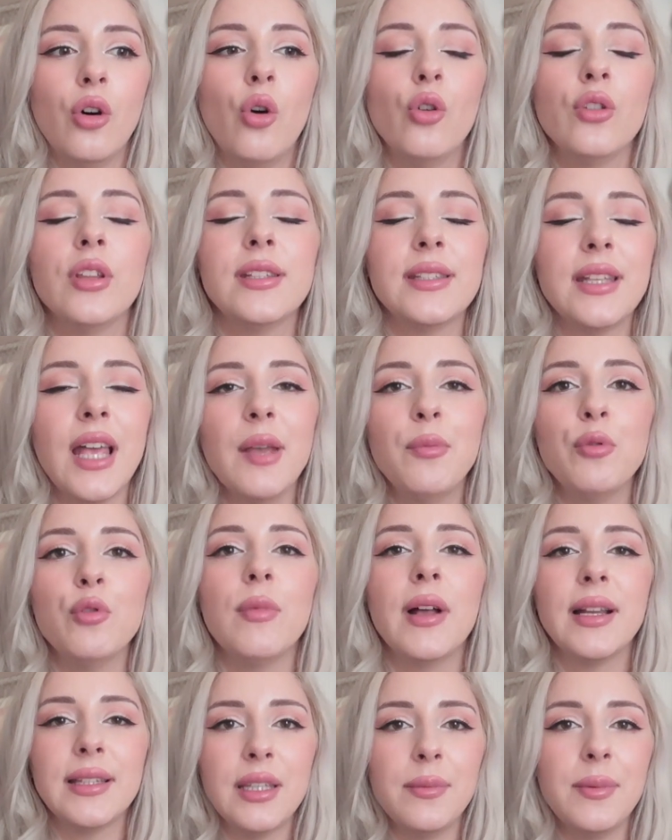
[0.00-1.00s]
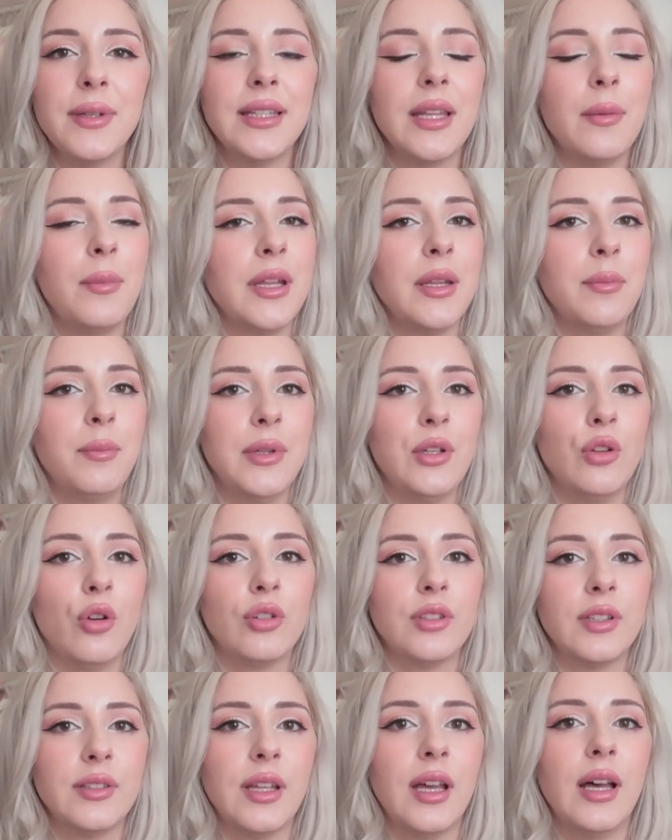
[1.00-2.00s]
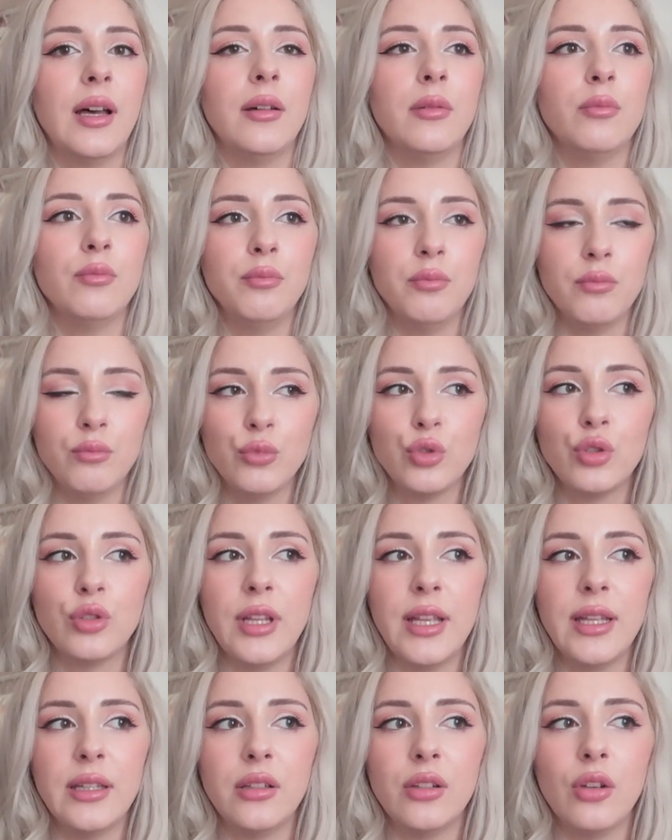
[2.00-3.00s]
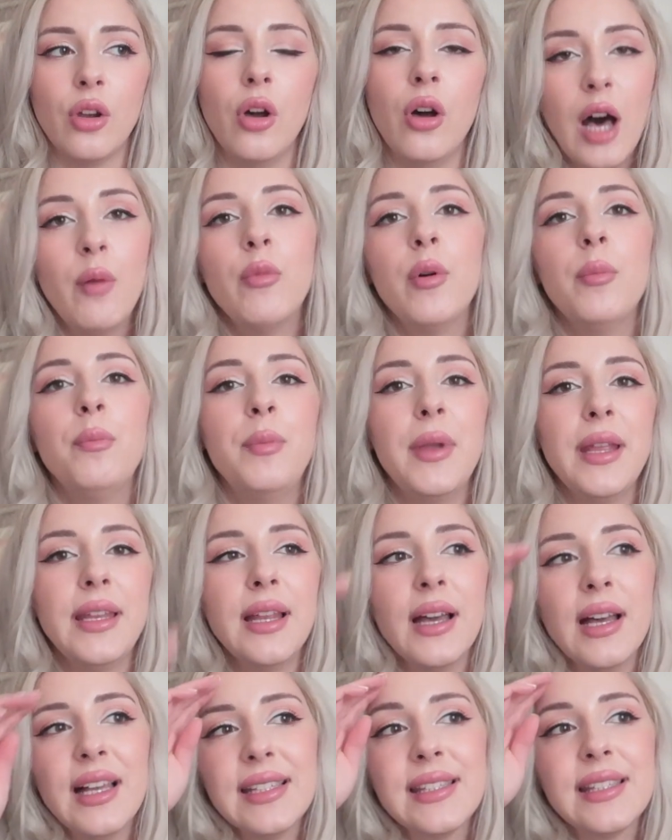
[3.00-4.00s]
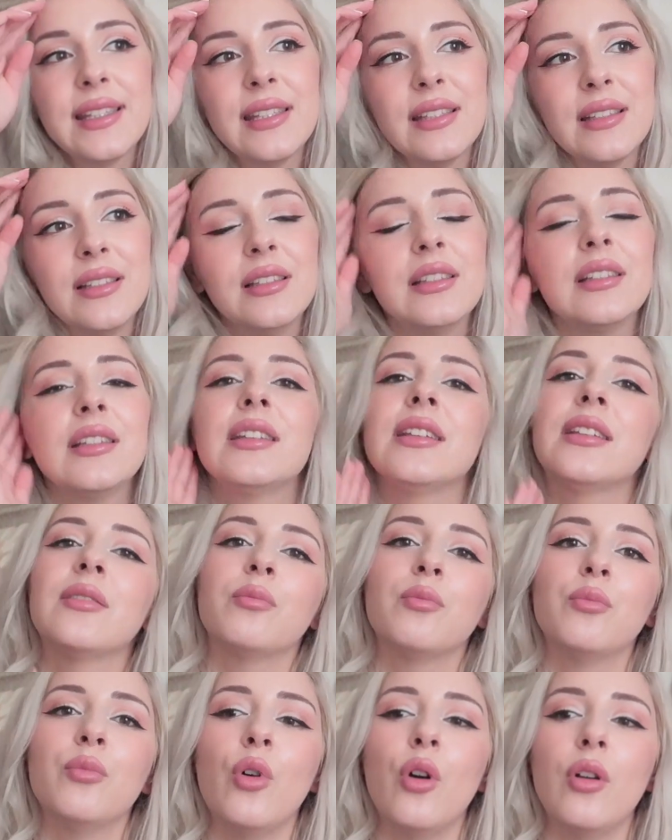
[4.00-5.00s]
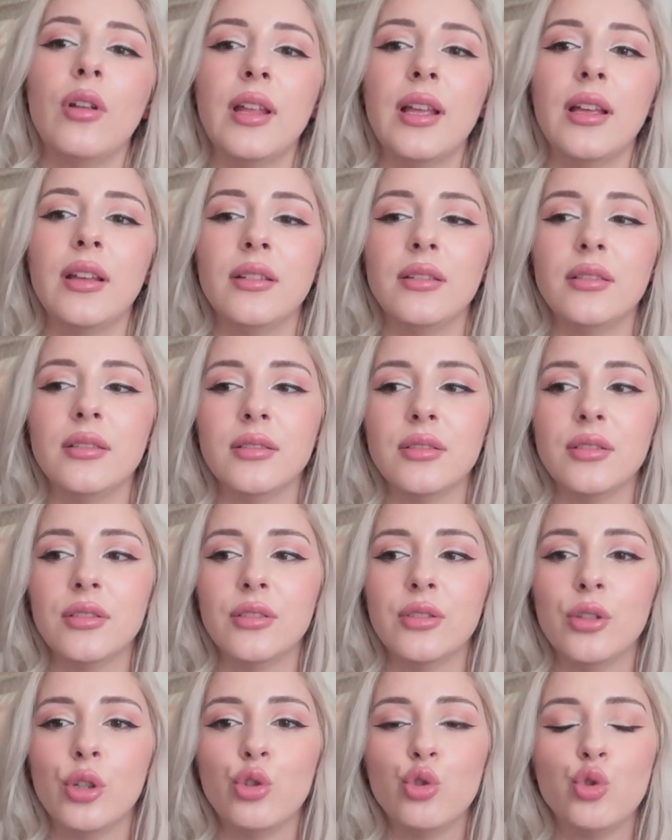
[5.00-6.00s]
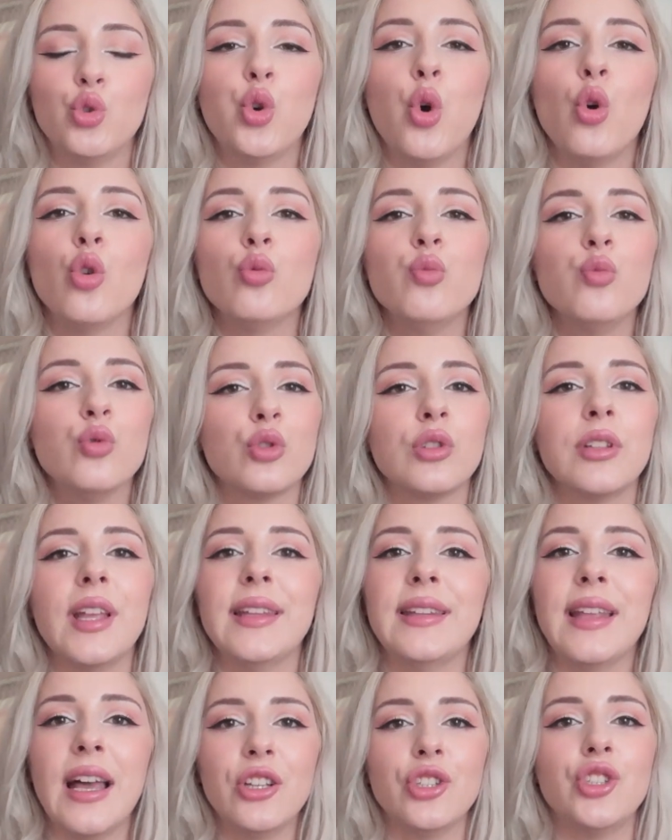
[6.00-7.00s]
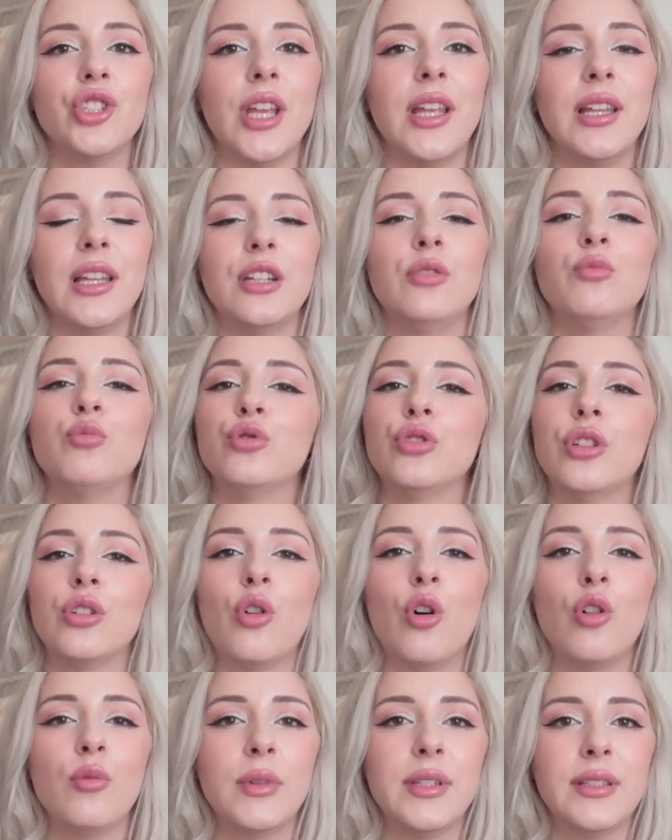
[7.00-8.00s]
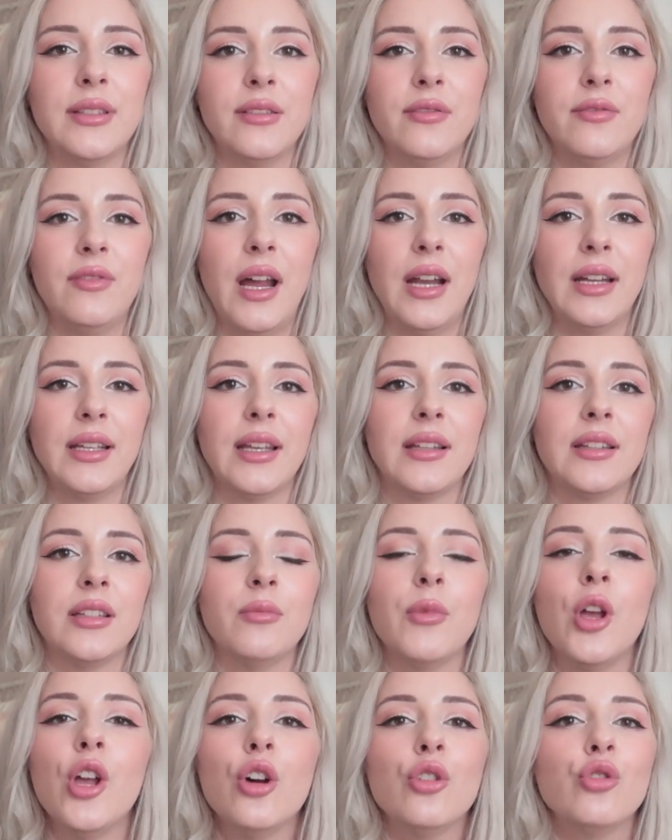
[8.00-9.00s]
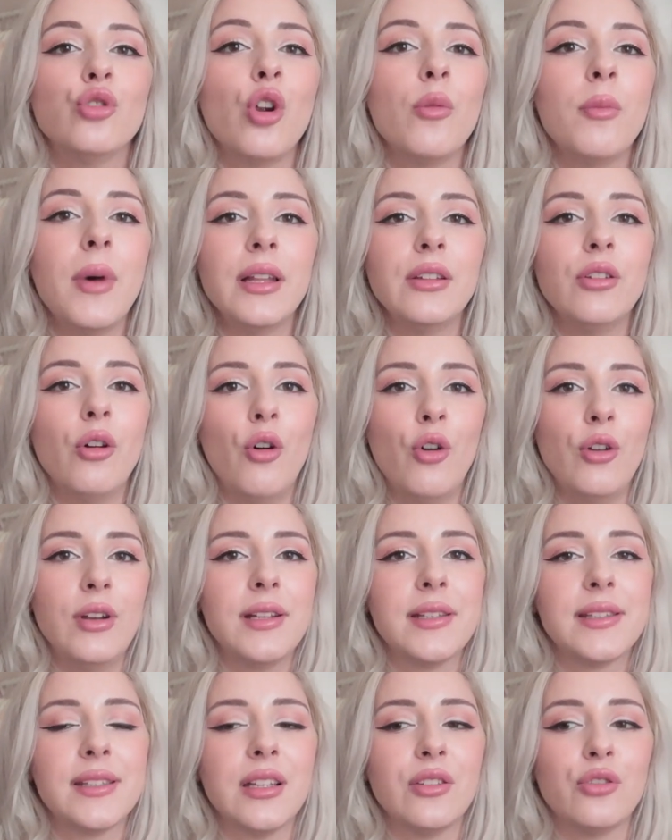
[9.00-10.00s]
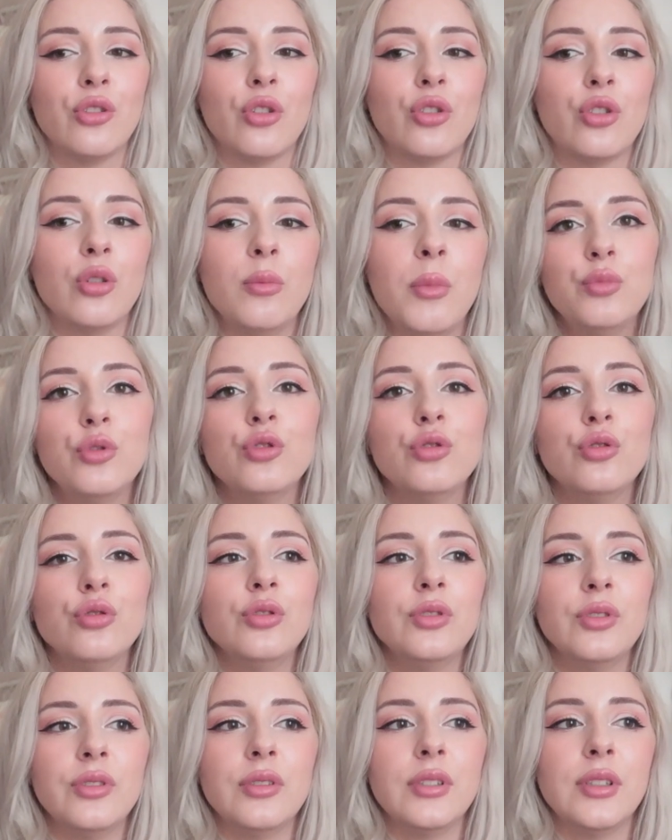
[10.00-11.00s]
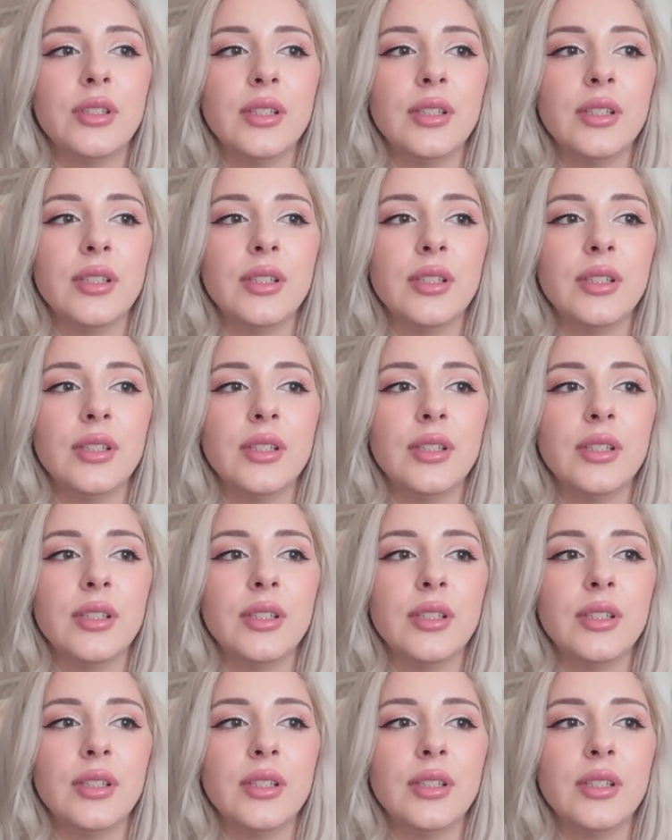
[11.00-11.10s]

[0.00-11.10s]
ona sahip olmak tabii ki de beni bir noktada mutlu ediyor. Ama beni asıl böyle çok mutlu eden şeylerin bunlar olmadığını fark ettim. Normalde öyle sanıyordum. Bunun